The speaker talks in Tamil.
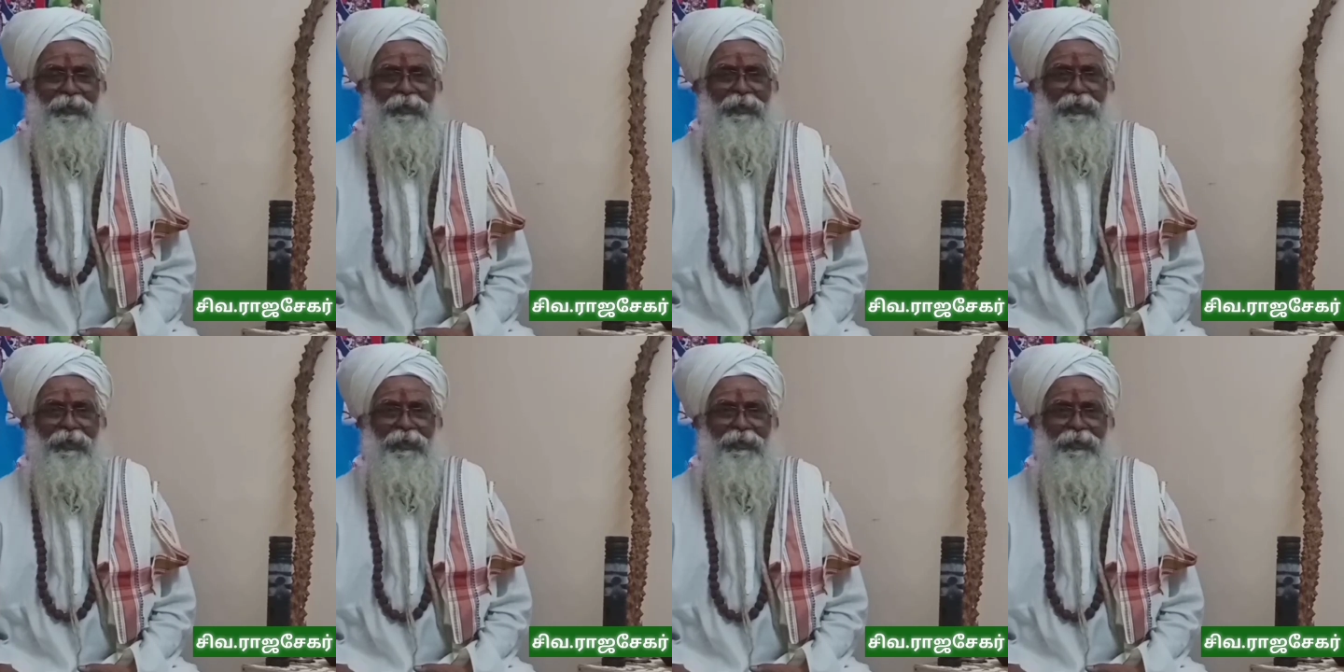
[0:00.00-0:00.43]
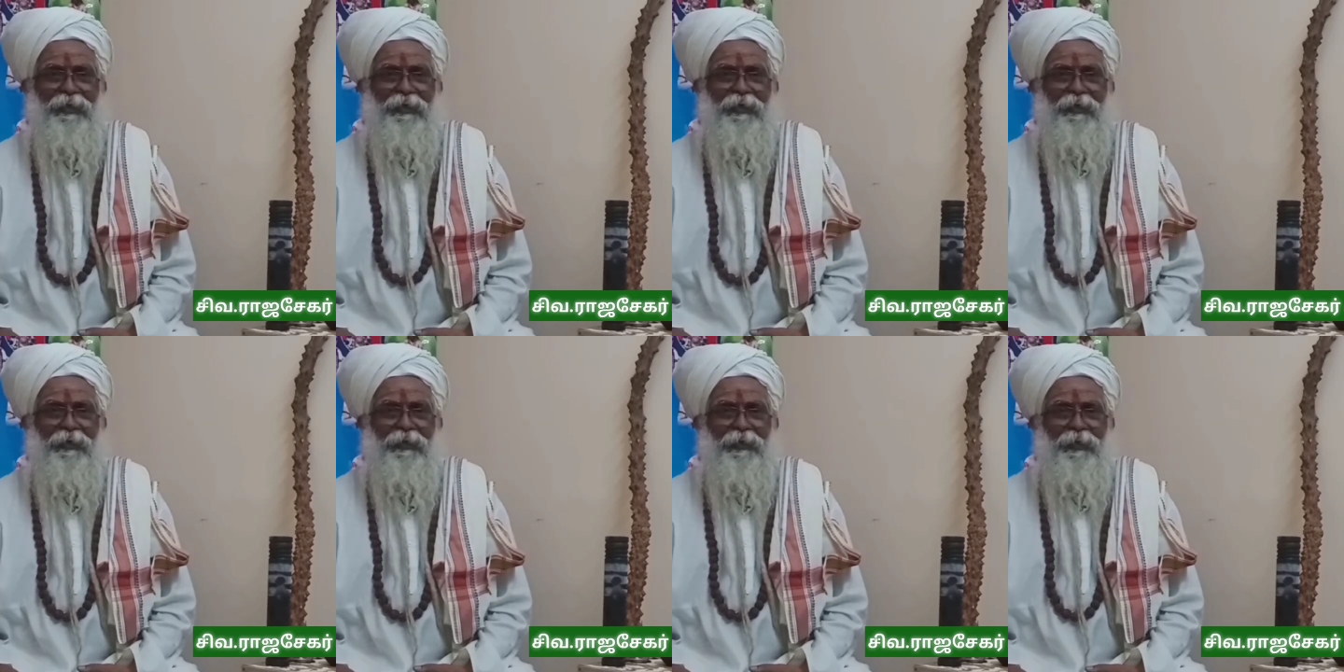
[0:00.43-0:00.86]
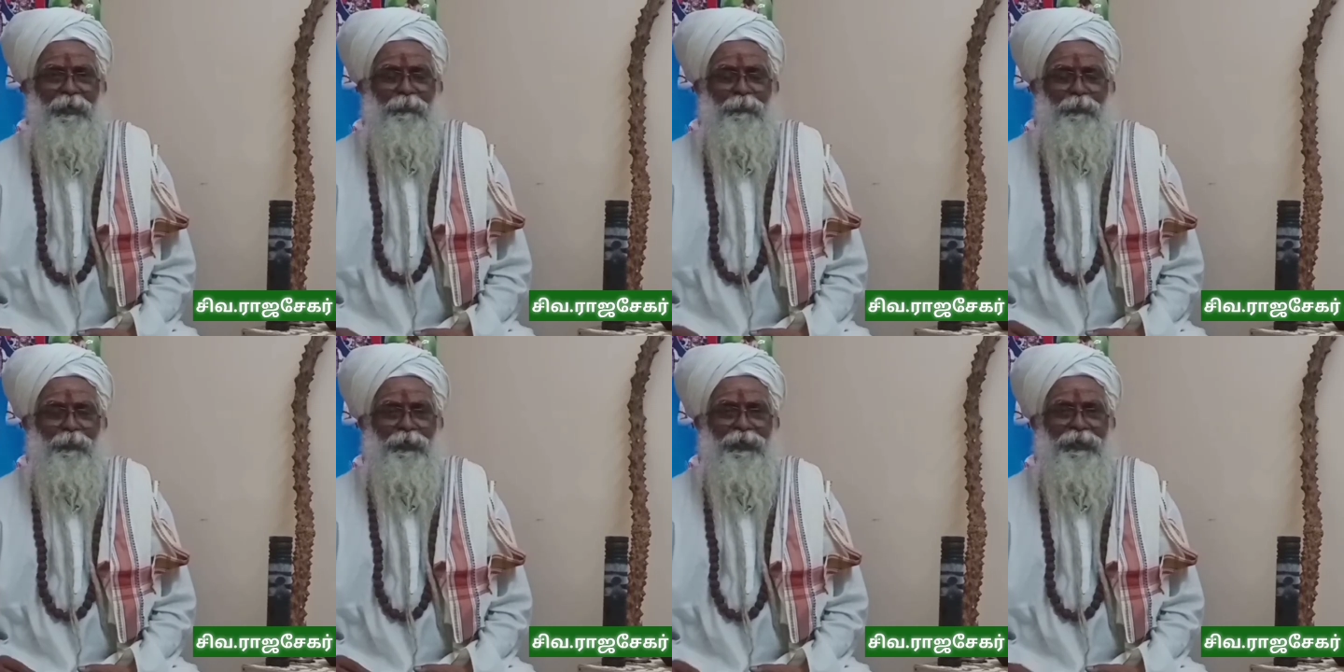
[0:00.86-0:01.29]
அதனால தான்
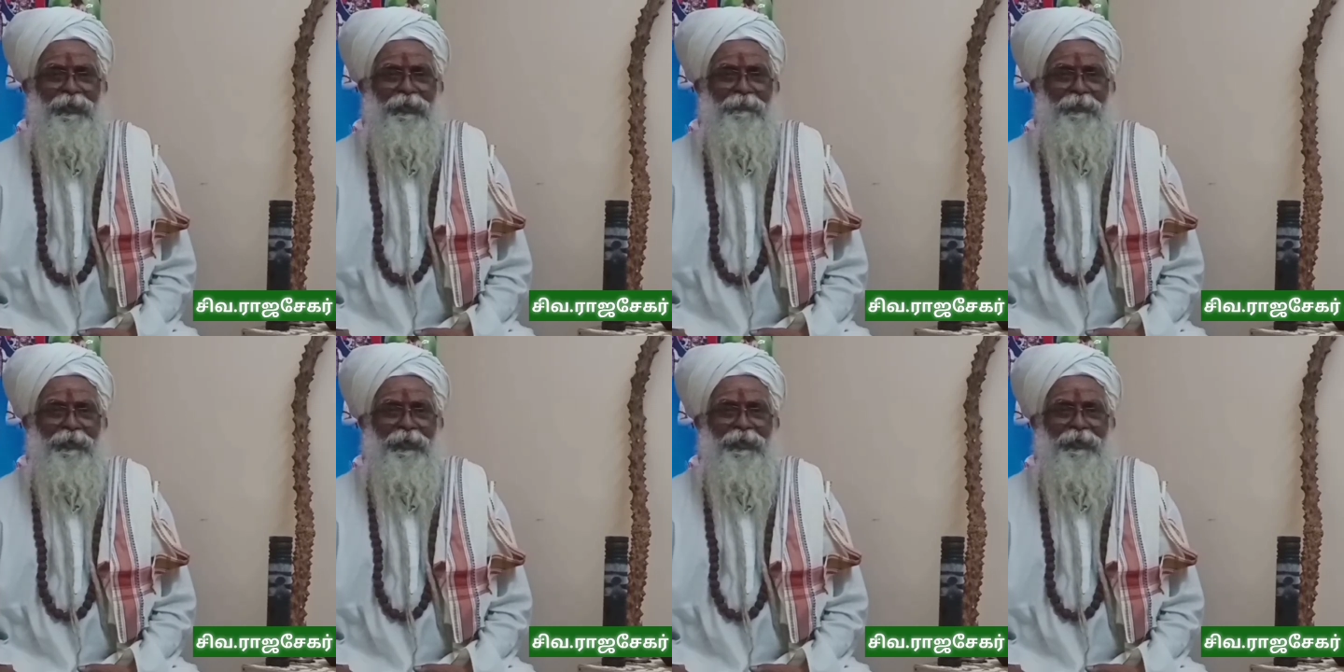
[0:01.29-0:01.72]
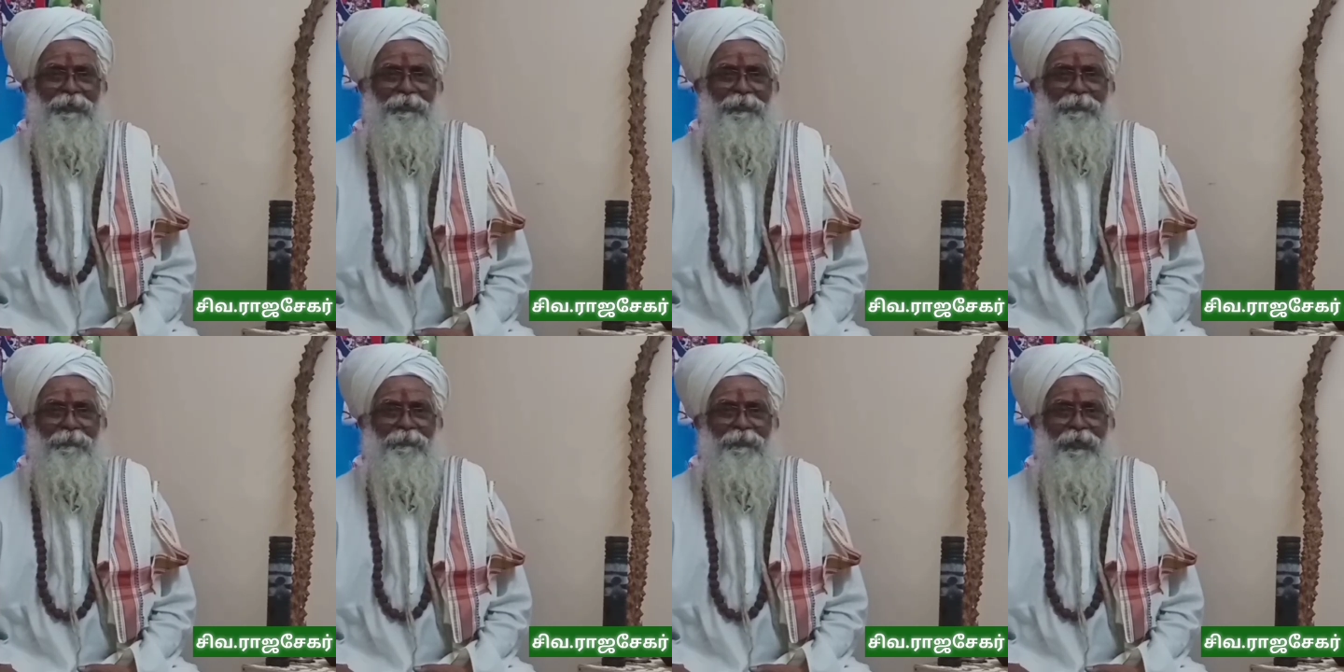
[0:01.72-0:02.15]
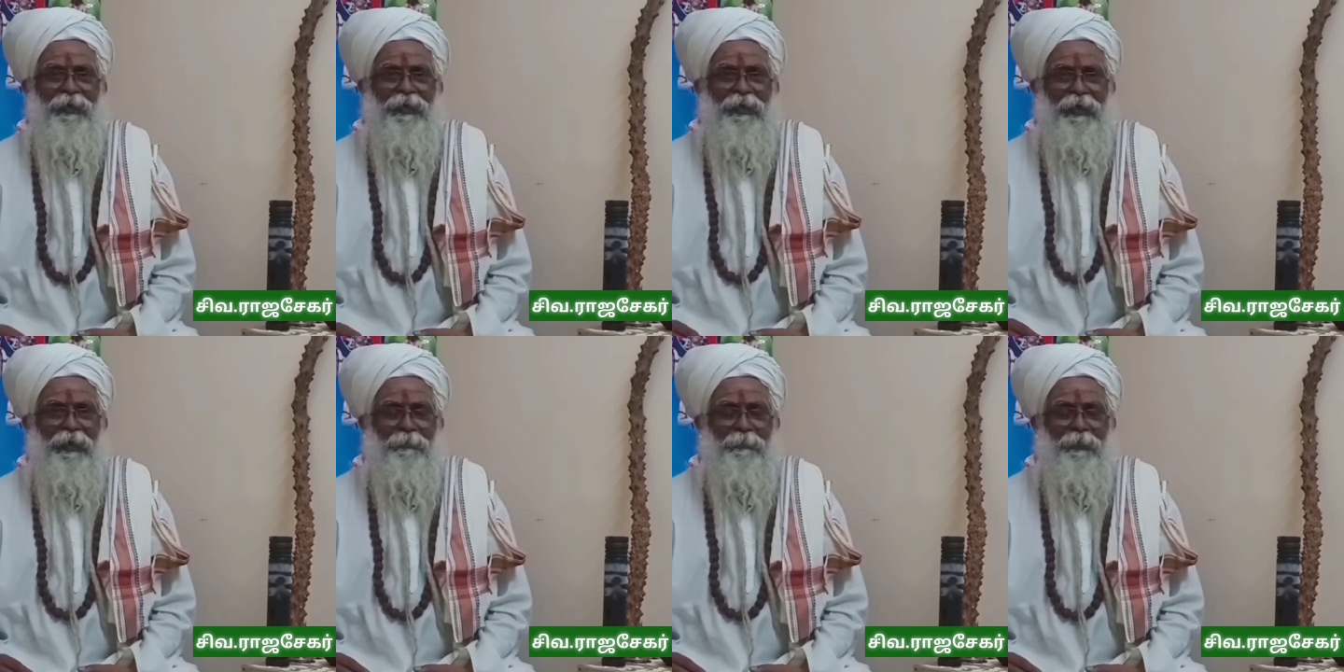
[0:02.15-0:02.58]
முடிந்த வரைக்கும்
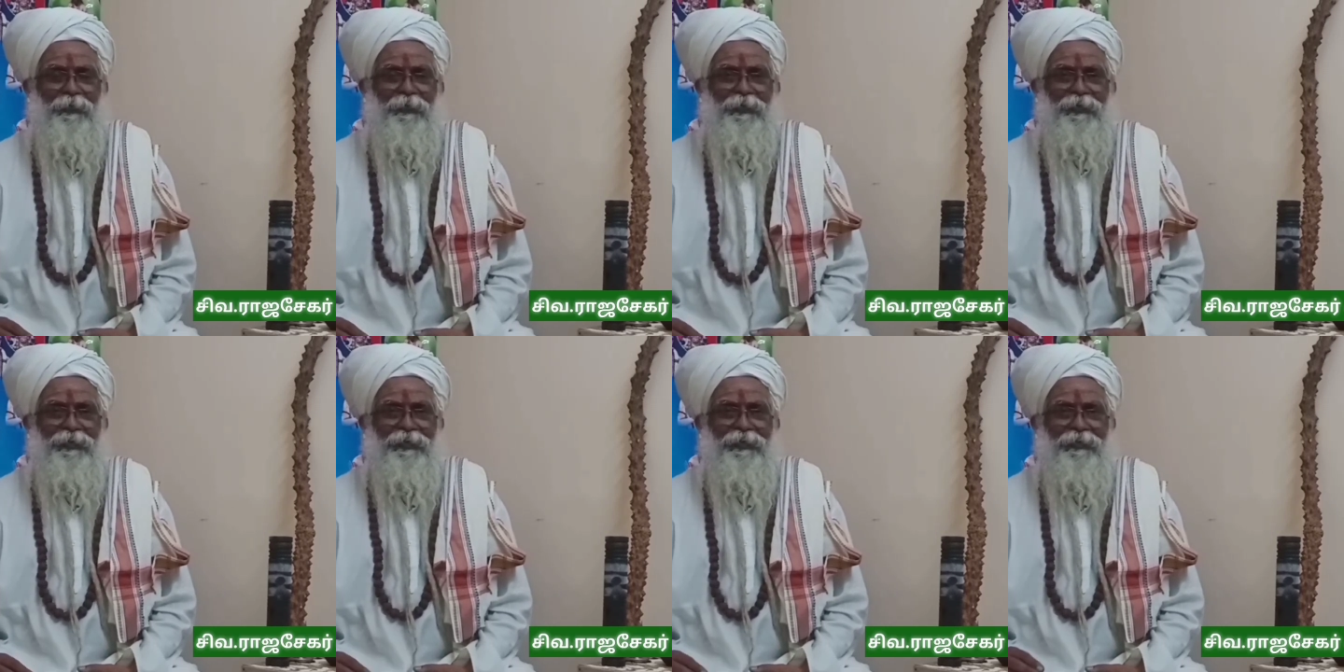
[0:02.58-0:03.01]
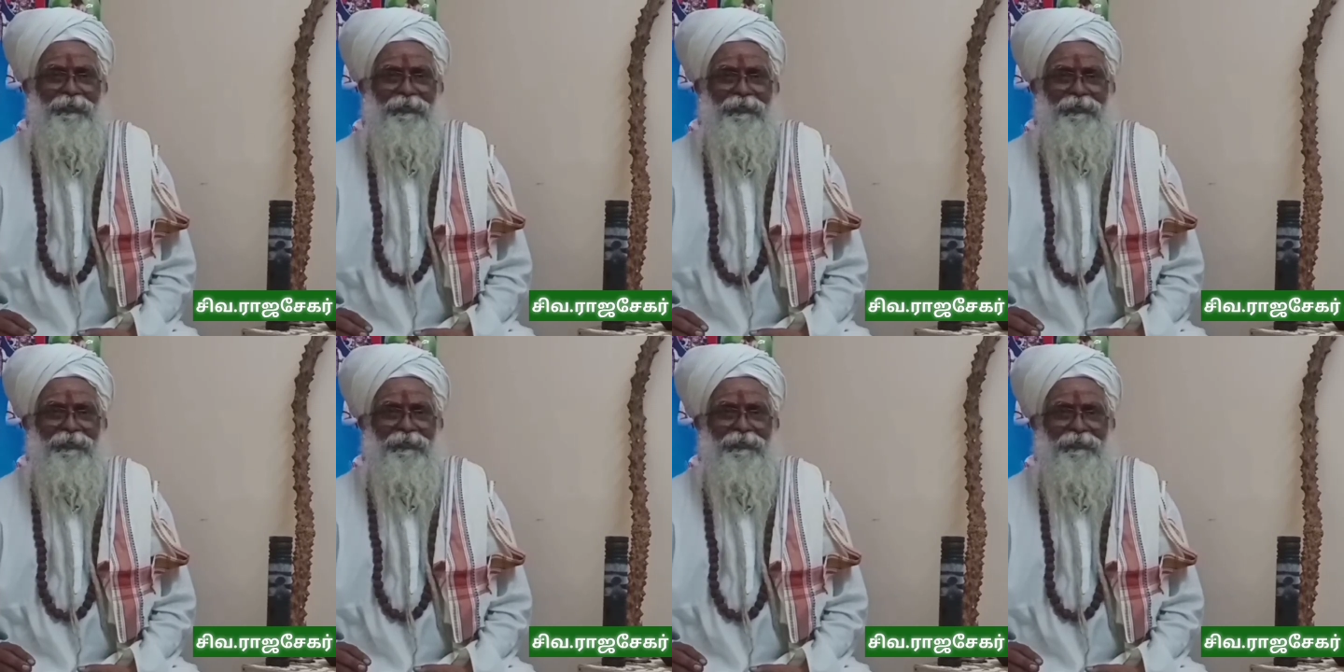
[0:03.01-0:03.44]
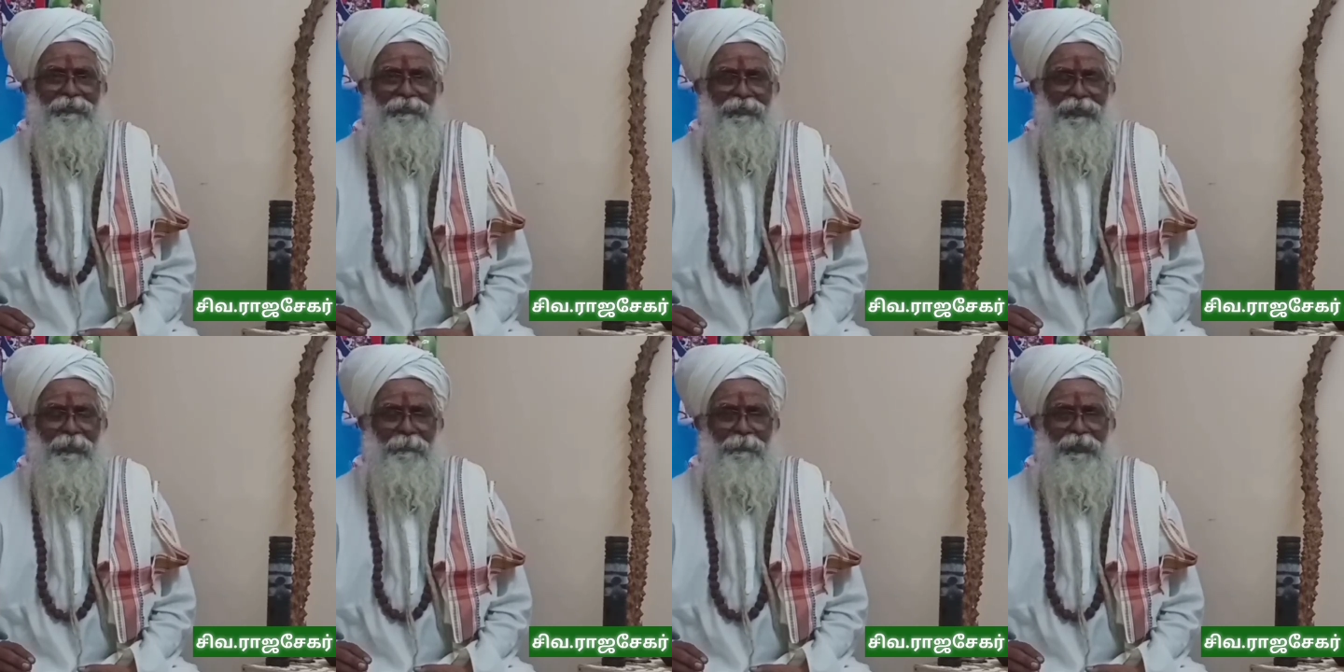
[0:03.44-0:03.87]
நம்ம வந்து
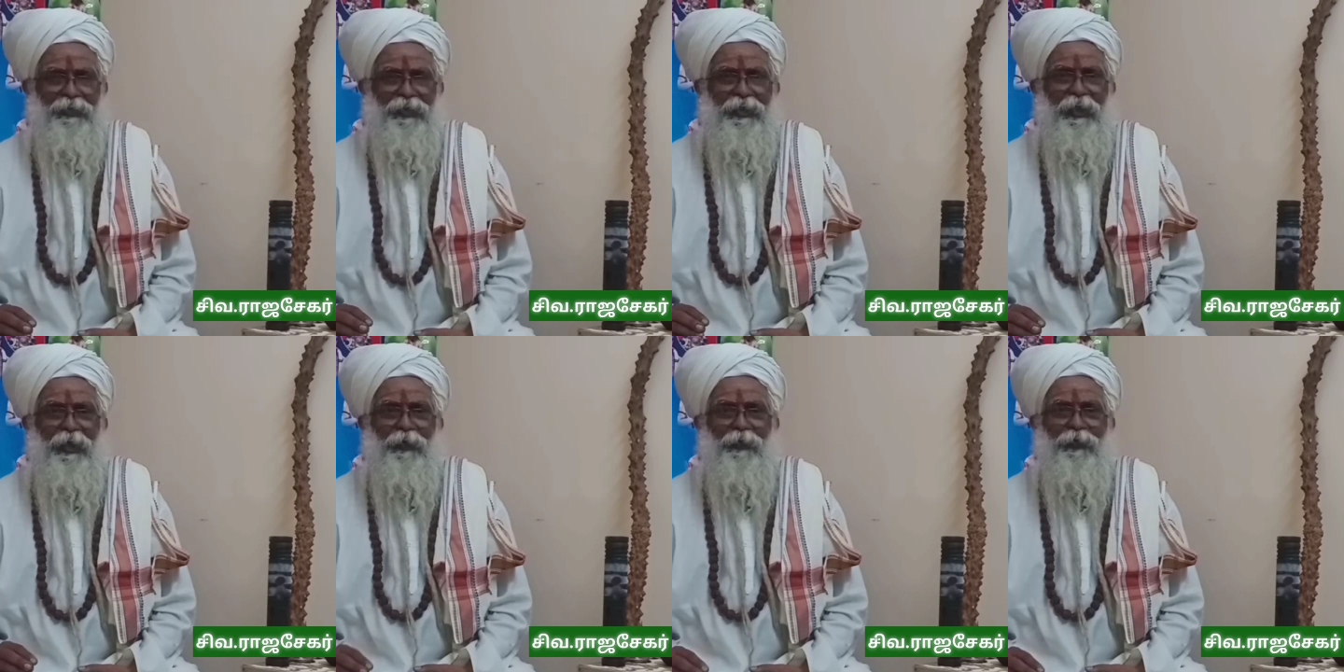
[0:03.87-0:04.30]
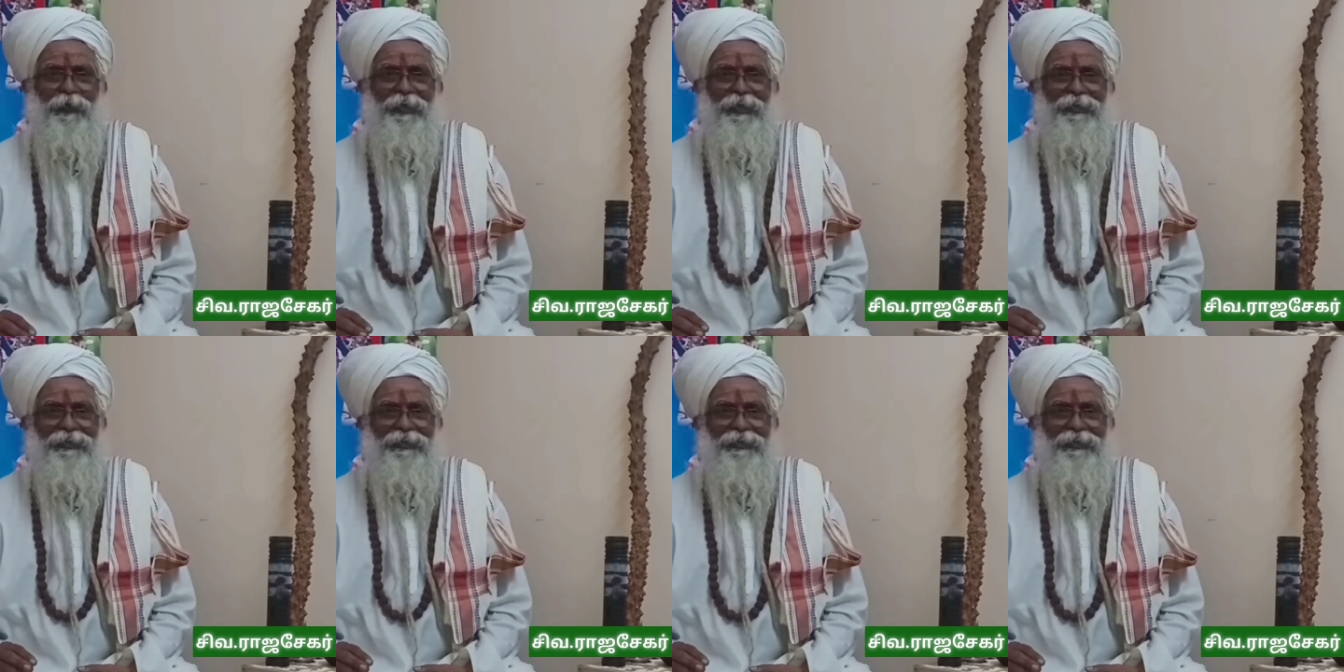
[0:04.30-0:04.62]
நம்ம செய்யக்கூடிய